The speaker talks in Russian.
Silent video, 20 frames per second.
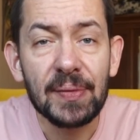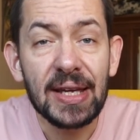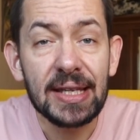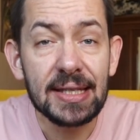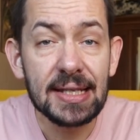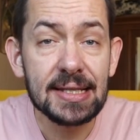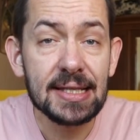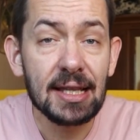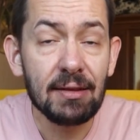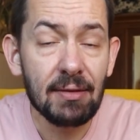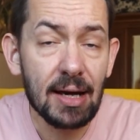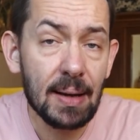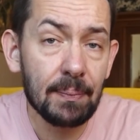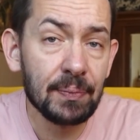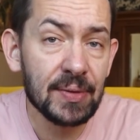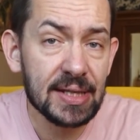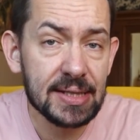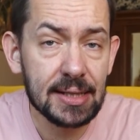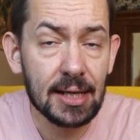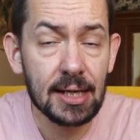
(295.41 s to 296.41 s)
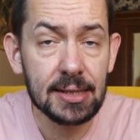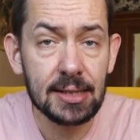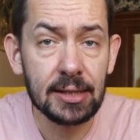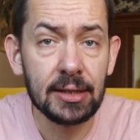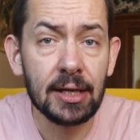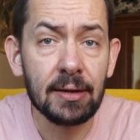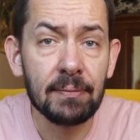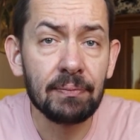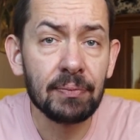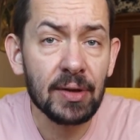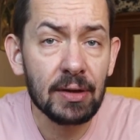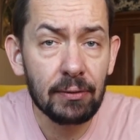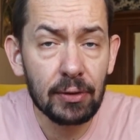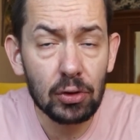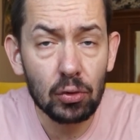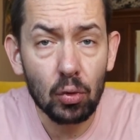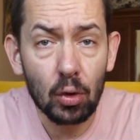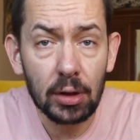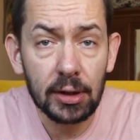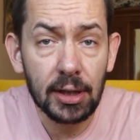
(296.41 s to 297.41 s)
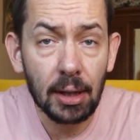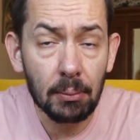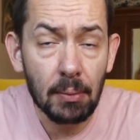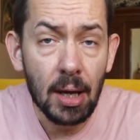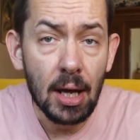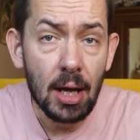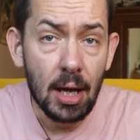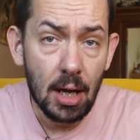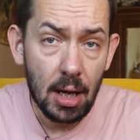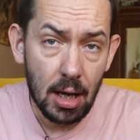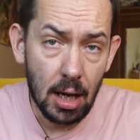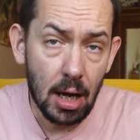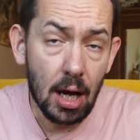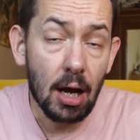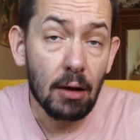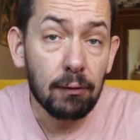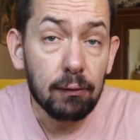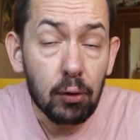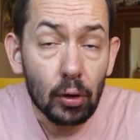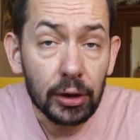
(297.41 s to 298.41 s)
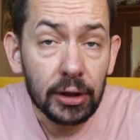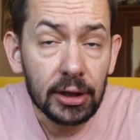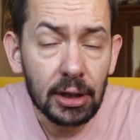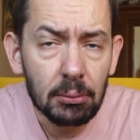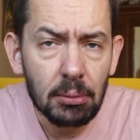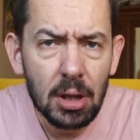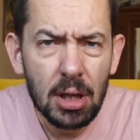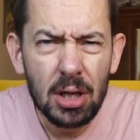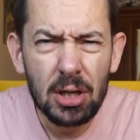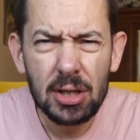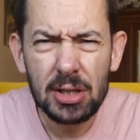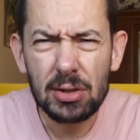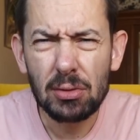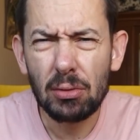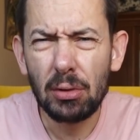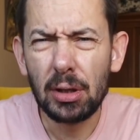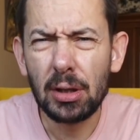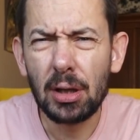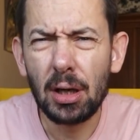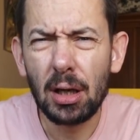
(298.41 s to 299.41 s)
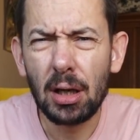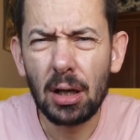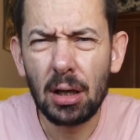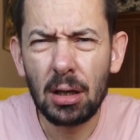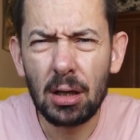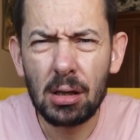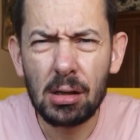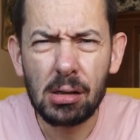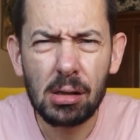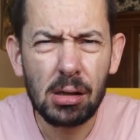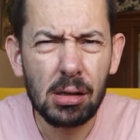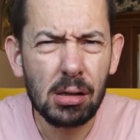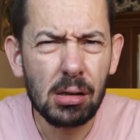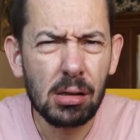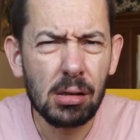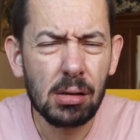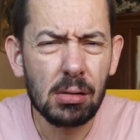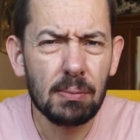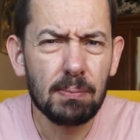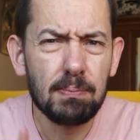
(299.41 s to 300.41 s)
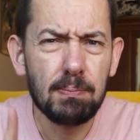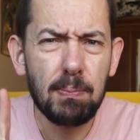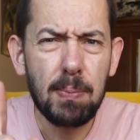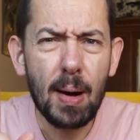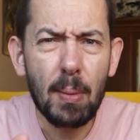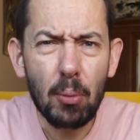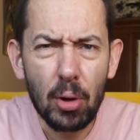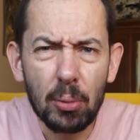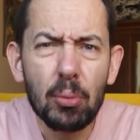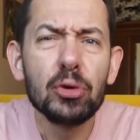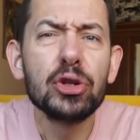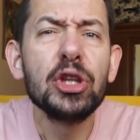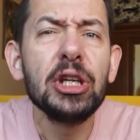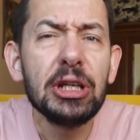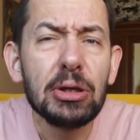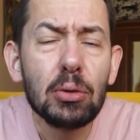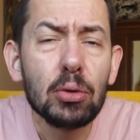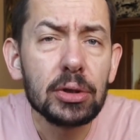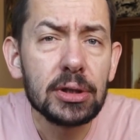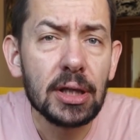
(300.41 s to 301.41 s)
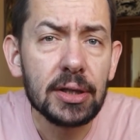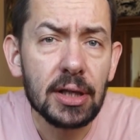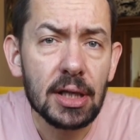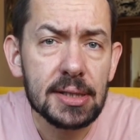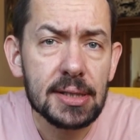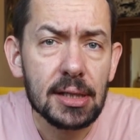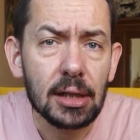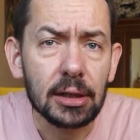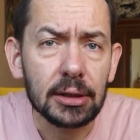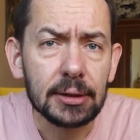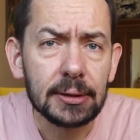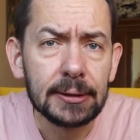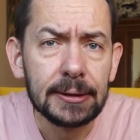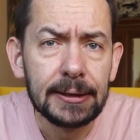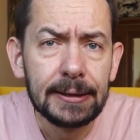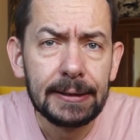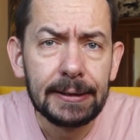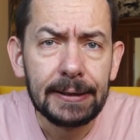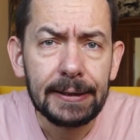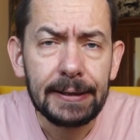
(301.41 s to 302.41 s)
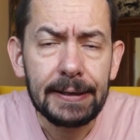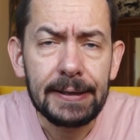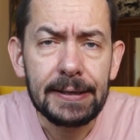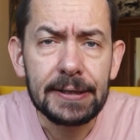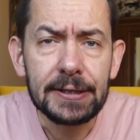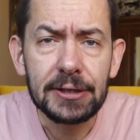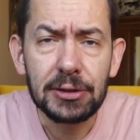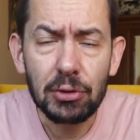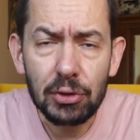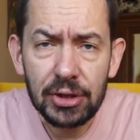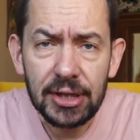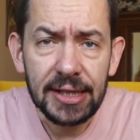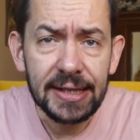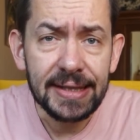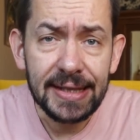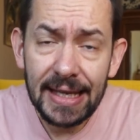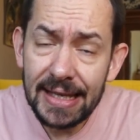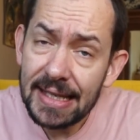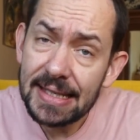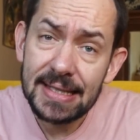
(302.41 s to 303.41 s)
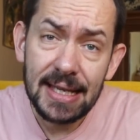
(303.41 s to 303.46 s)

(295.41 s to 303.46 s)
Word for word: Эти слова, сказанные Витольдом э, Фокиным, сколько, э, по-моему, три года назад – и что-то я не